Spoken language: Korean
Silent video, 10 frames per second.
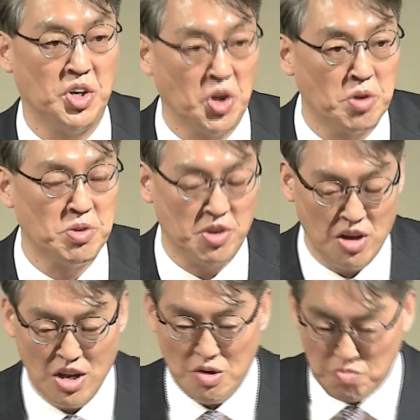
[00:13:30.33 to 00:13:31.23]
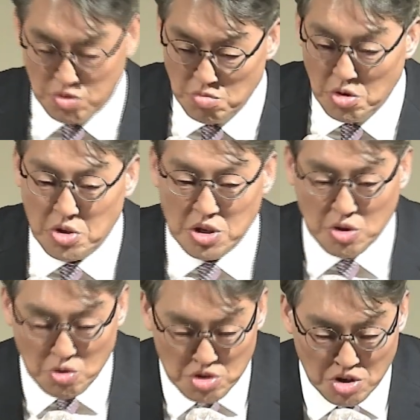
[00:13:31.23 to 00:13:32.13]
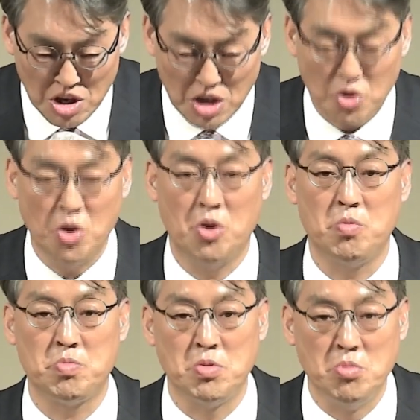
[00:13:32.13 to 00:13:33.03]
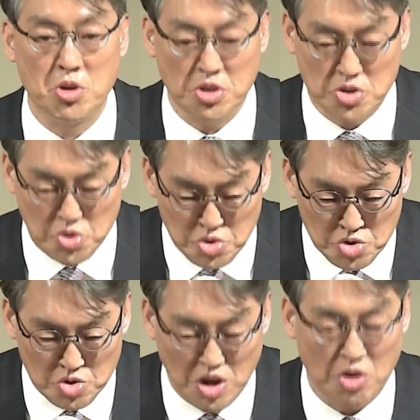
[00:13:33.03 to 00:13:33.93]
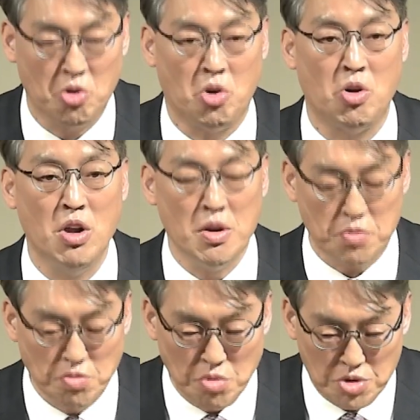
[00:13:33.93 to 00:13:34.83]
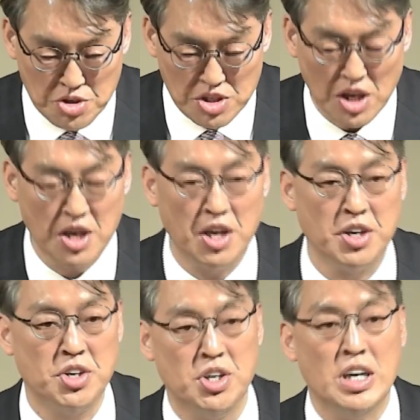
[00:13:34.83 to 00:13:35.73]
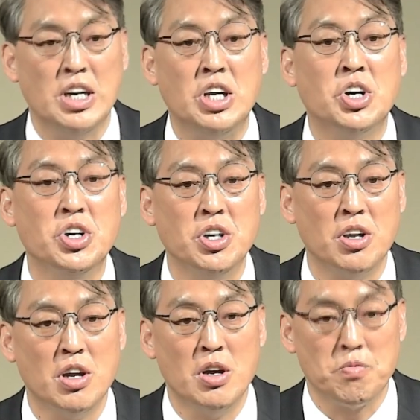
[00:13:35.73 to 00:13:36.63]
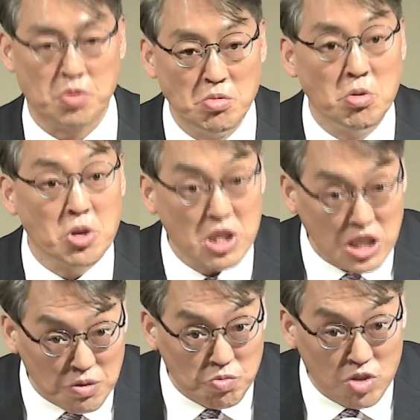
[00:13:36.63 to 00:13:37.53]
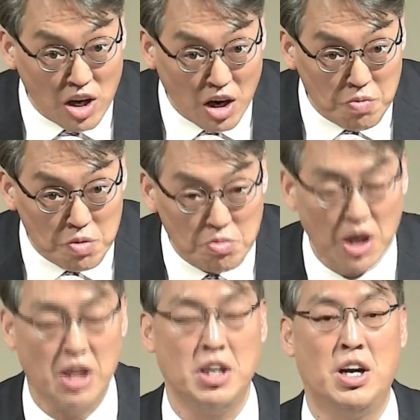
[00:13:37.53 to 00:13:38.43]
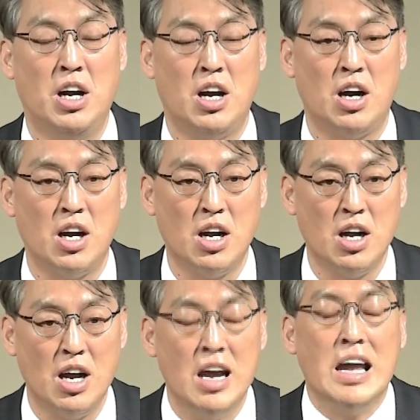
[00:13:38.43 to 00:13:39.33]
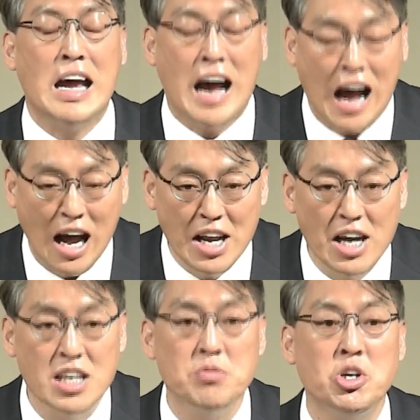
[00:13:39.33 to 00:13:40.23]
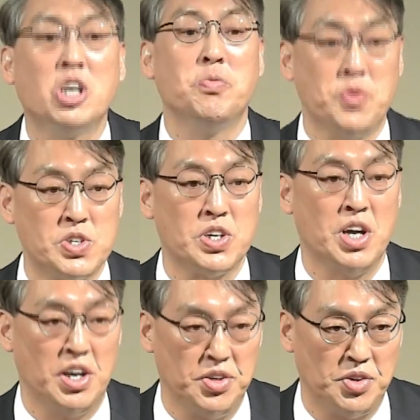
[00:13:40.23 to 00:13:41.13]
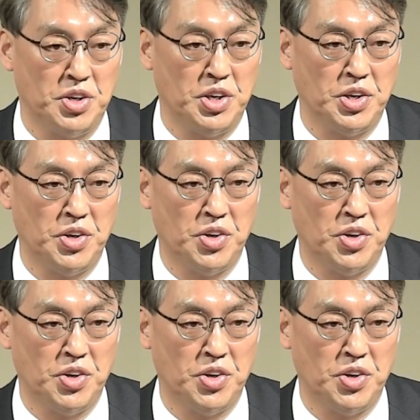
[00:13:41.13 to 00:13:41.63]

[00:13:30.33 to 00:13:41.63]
여러분, 부모를 공경하고 부모를 존중하고 부모를 사랑하는 건 이거는 부모를 기쁘게 할 뿐만 아니라 하나님을 기쁘시게 하는 거예요.